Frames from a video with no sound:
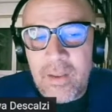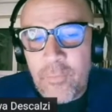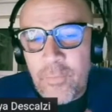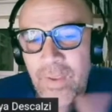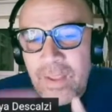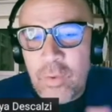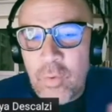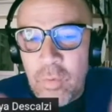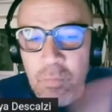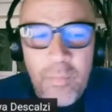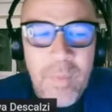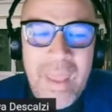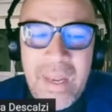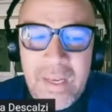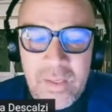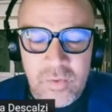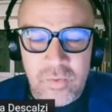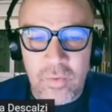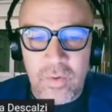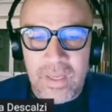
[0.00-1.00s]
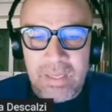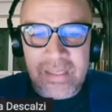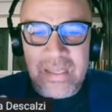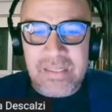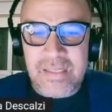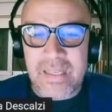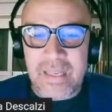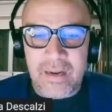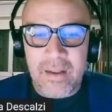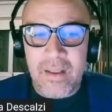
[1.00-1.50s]
efecto inverso, es
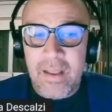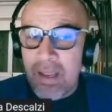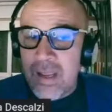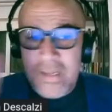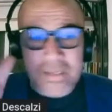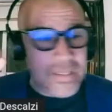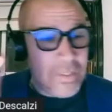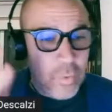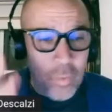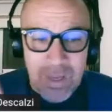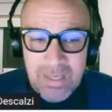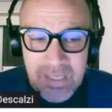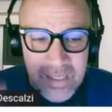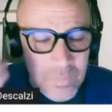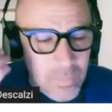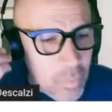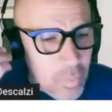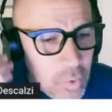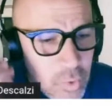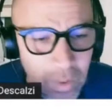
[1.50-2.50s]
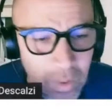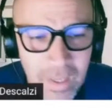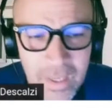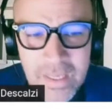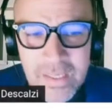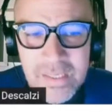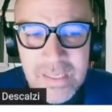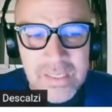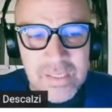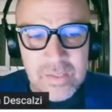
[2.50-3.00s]
decir, si tú haces mucho
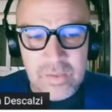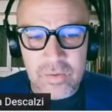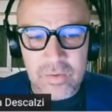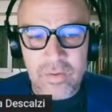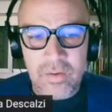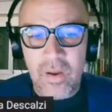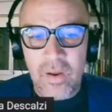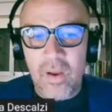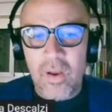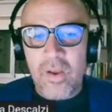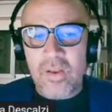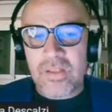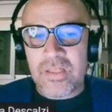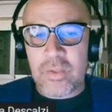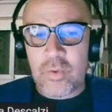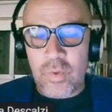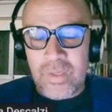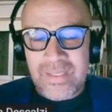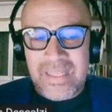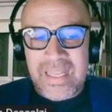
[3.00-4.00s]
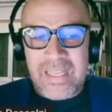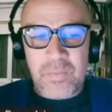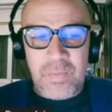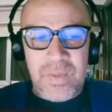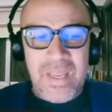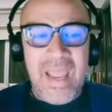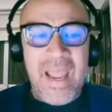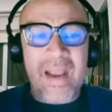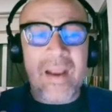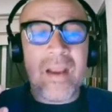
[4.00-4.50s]
ejercicio, si tú estás
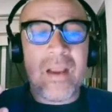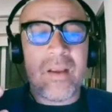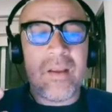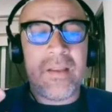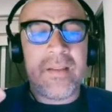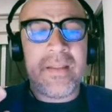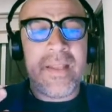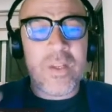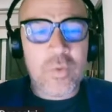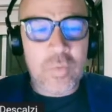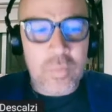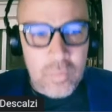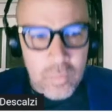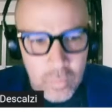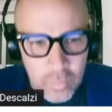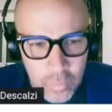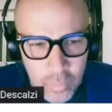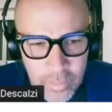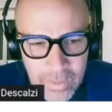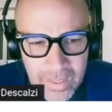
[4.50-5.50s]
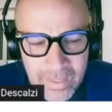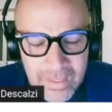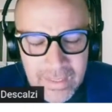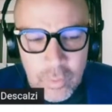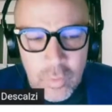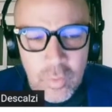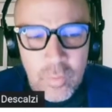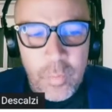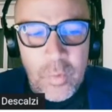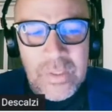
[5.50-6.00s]
bien y tienes una
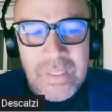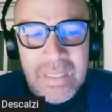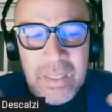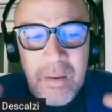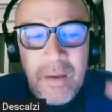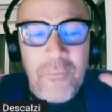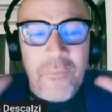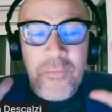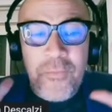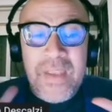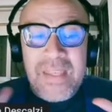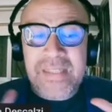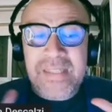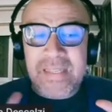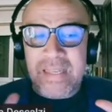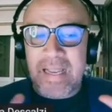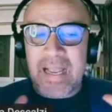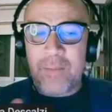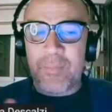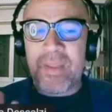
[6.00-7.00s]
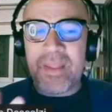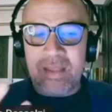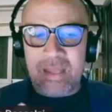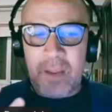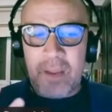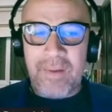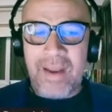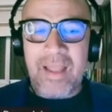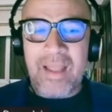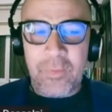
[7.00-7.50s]
actitud positiva físicamente
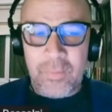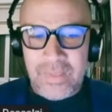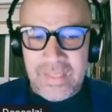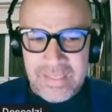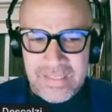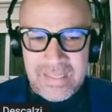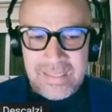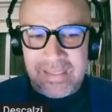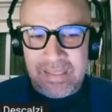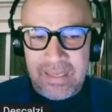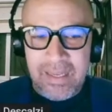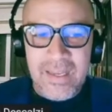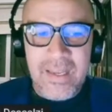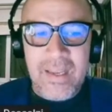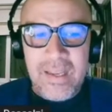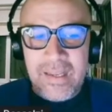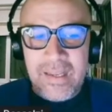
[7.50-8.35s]
hablando, es decir, si